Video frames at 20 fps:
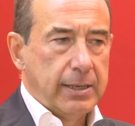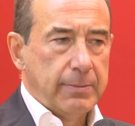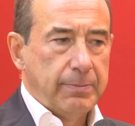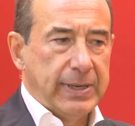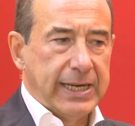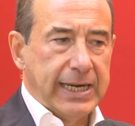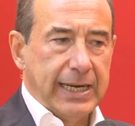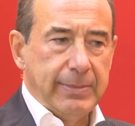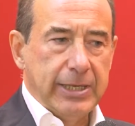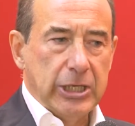
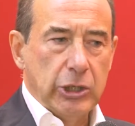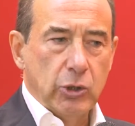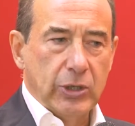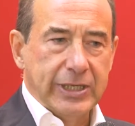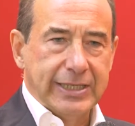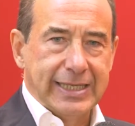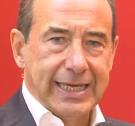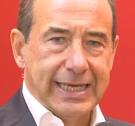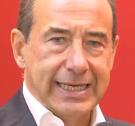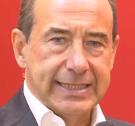per le
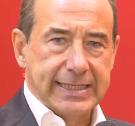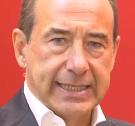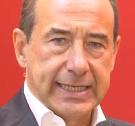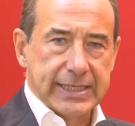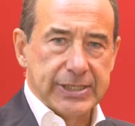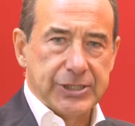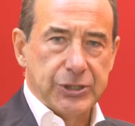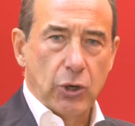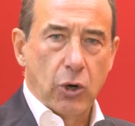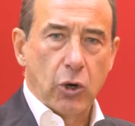migliori tesi
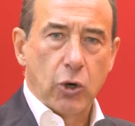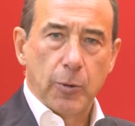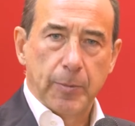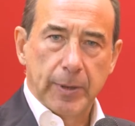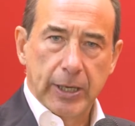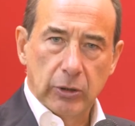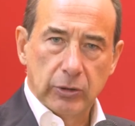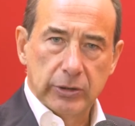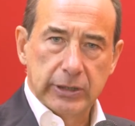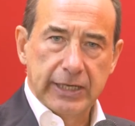che si
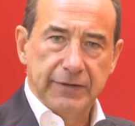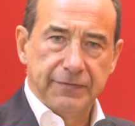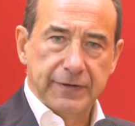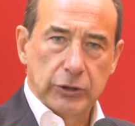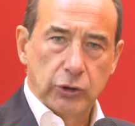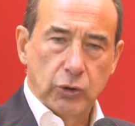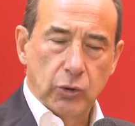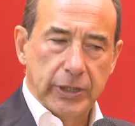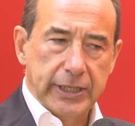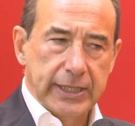occupano dei
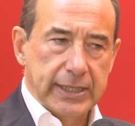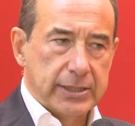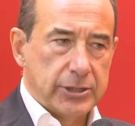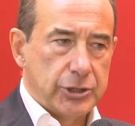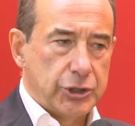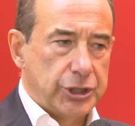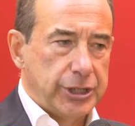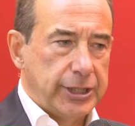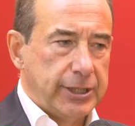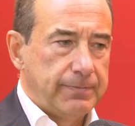fattori
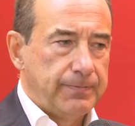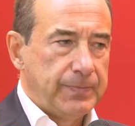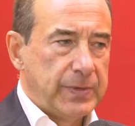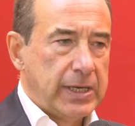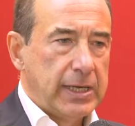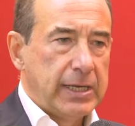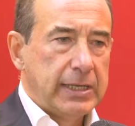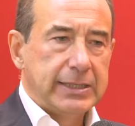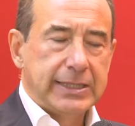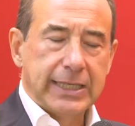ESG
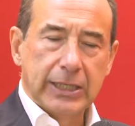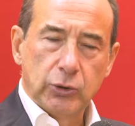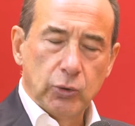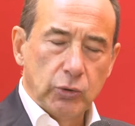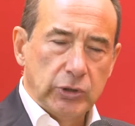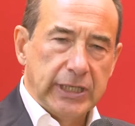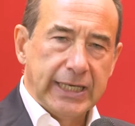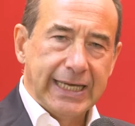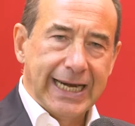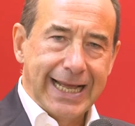tra
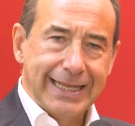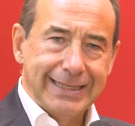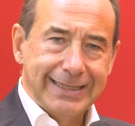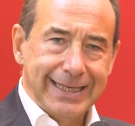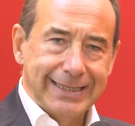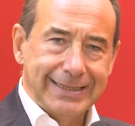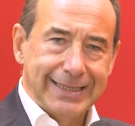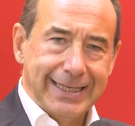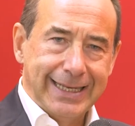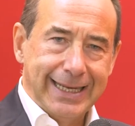tutti i
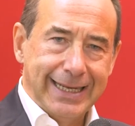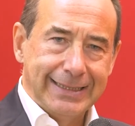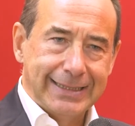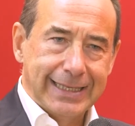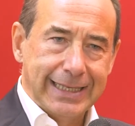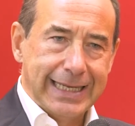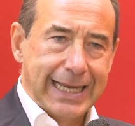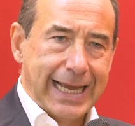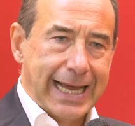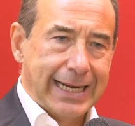grandi atenei
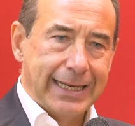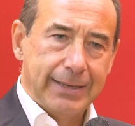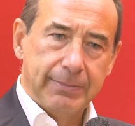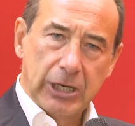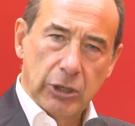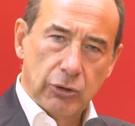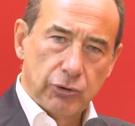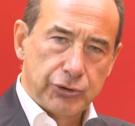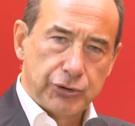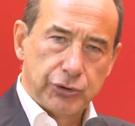italiani,
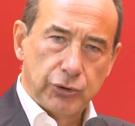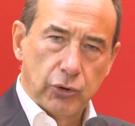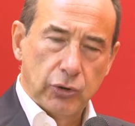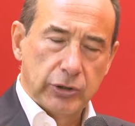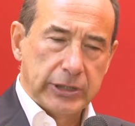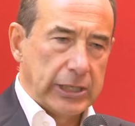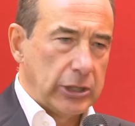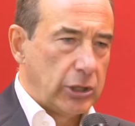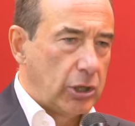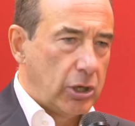ma non solo
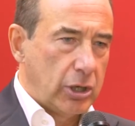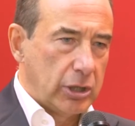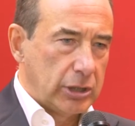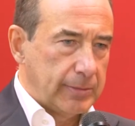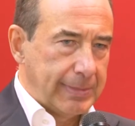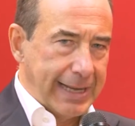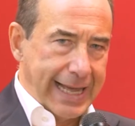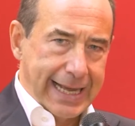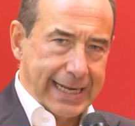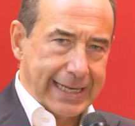del
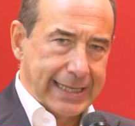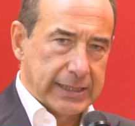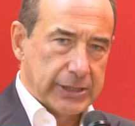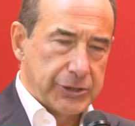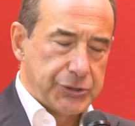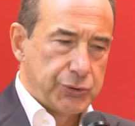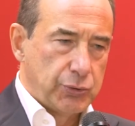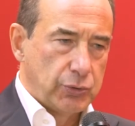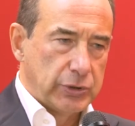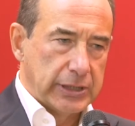nord, ma anche
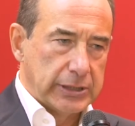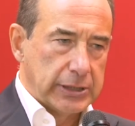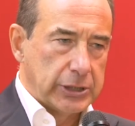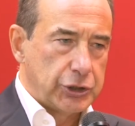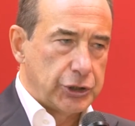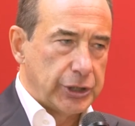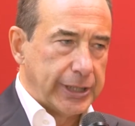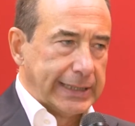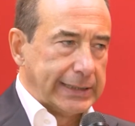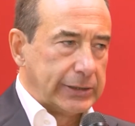del sud e del
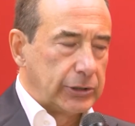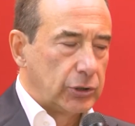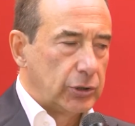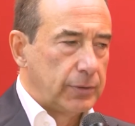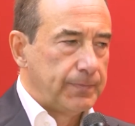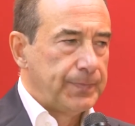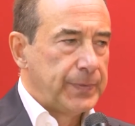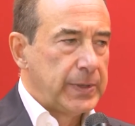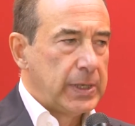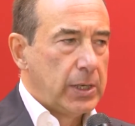
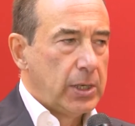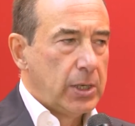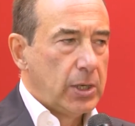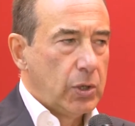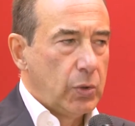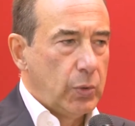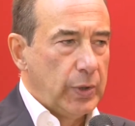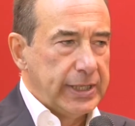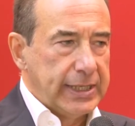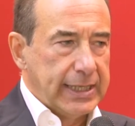centro
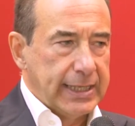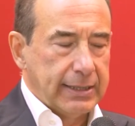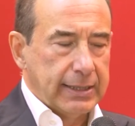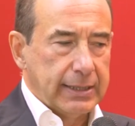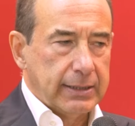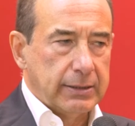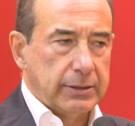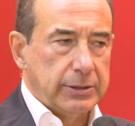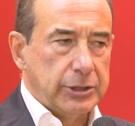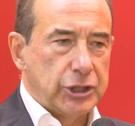quindi
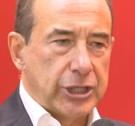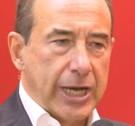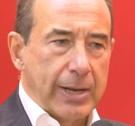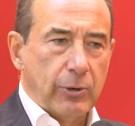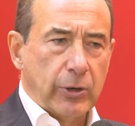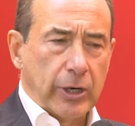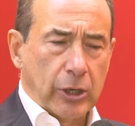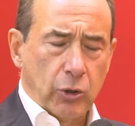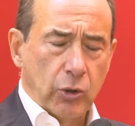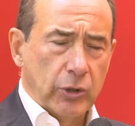eh,
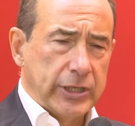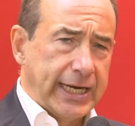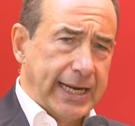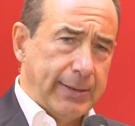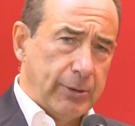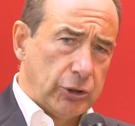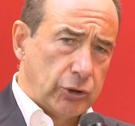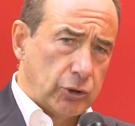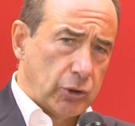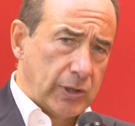diciamo,
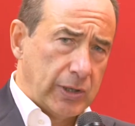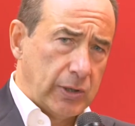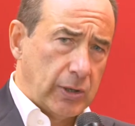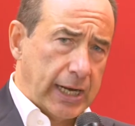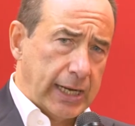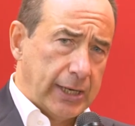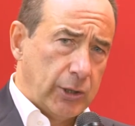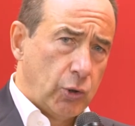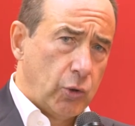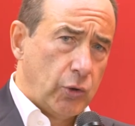raccoglieremo intorno
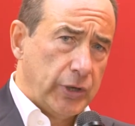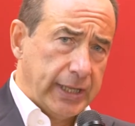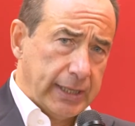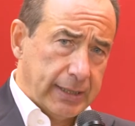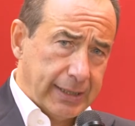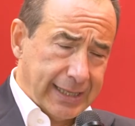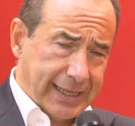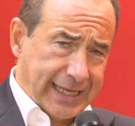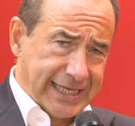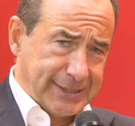a noi
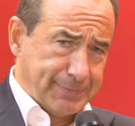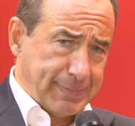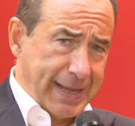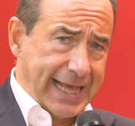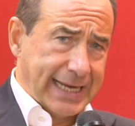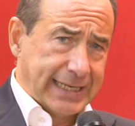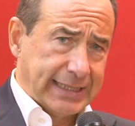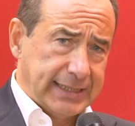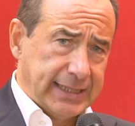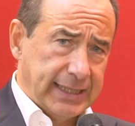
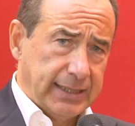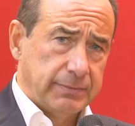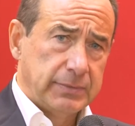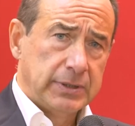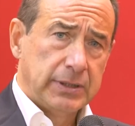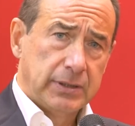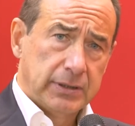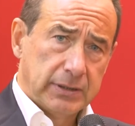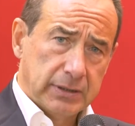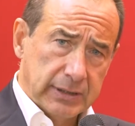esperti
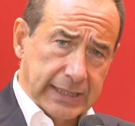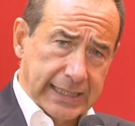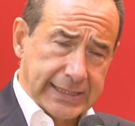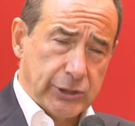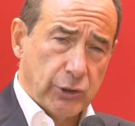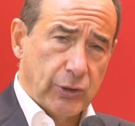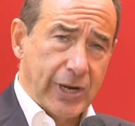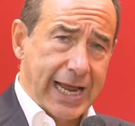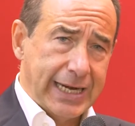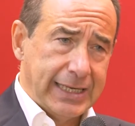
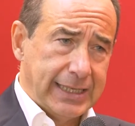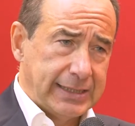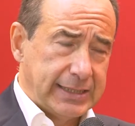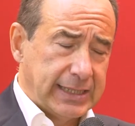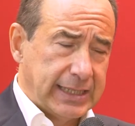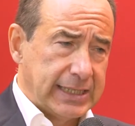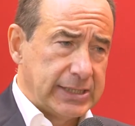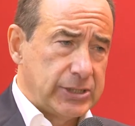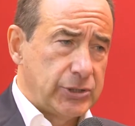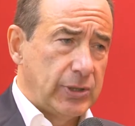nazionali e
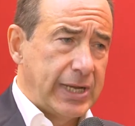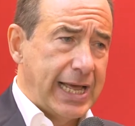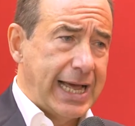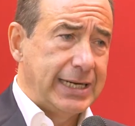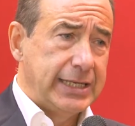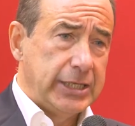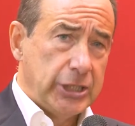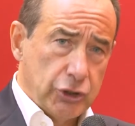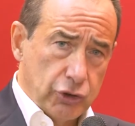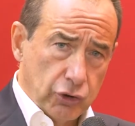
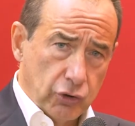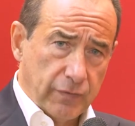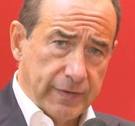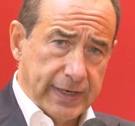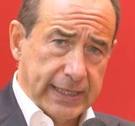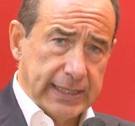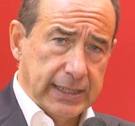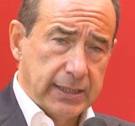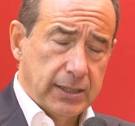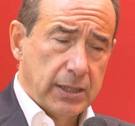internazionali, i
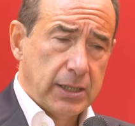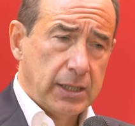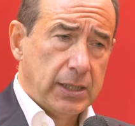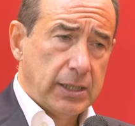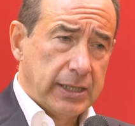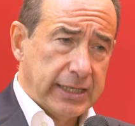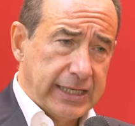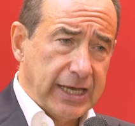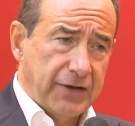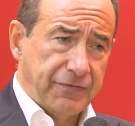giovani,
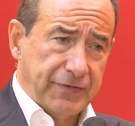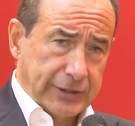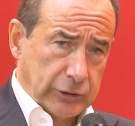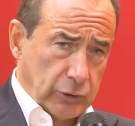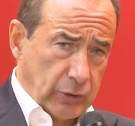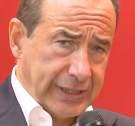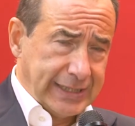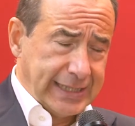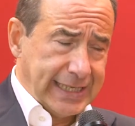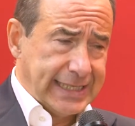chi ha
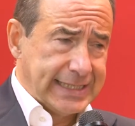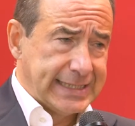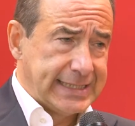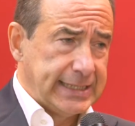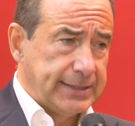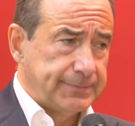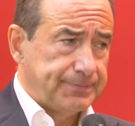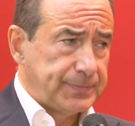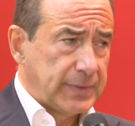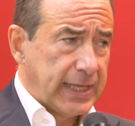fatto le
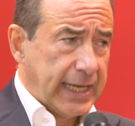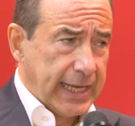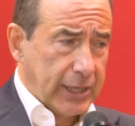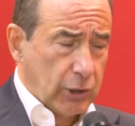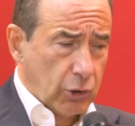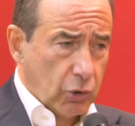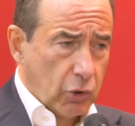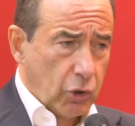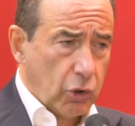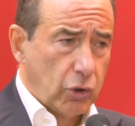tesi e
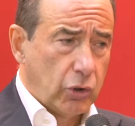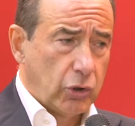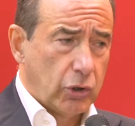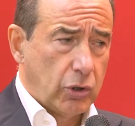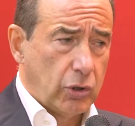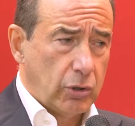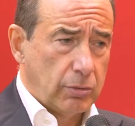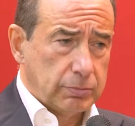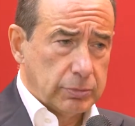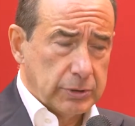con
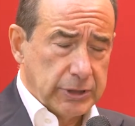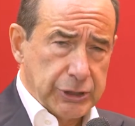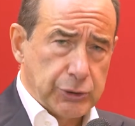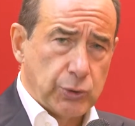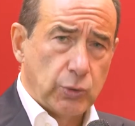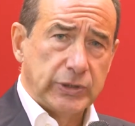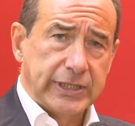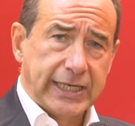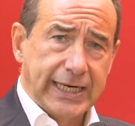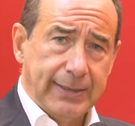loro
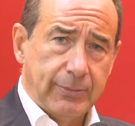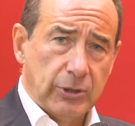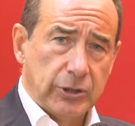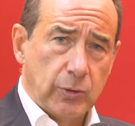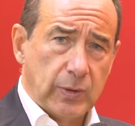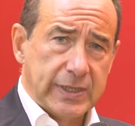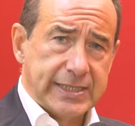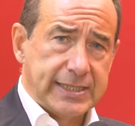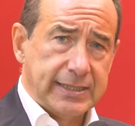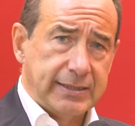discuteremo di
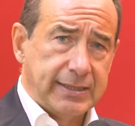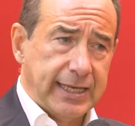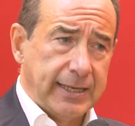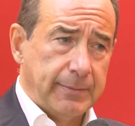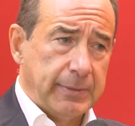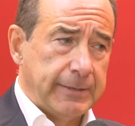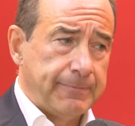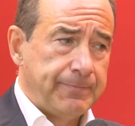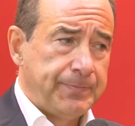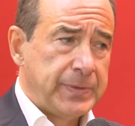questi
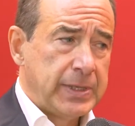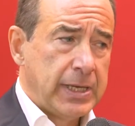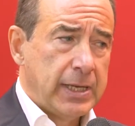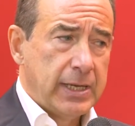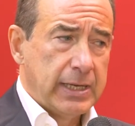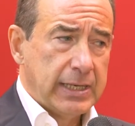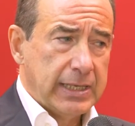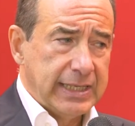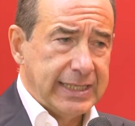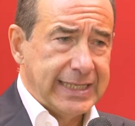temi.
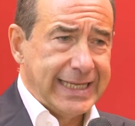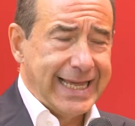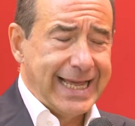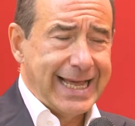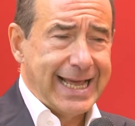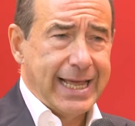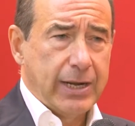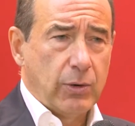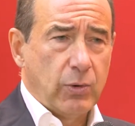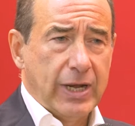
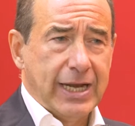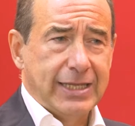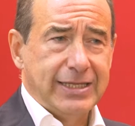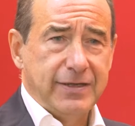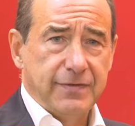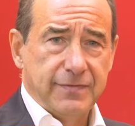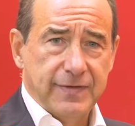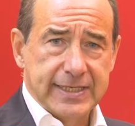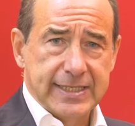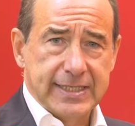L'idea è quella
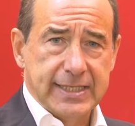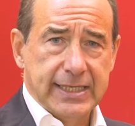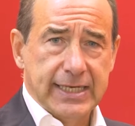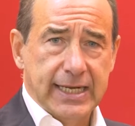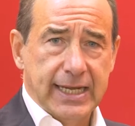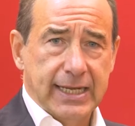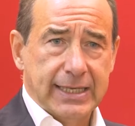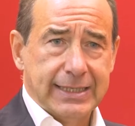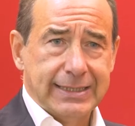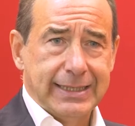di
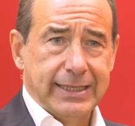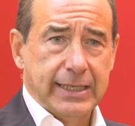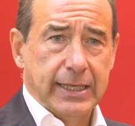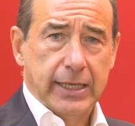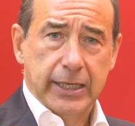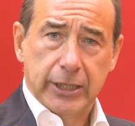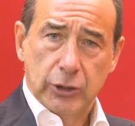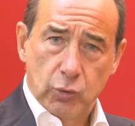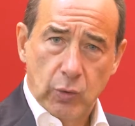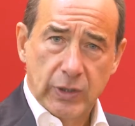investire eh,
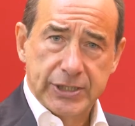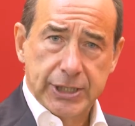in due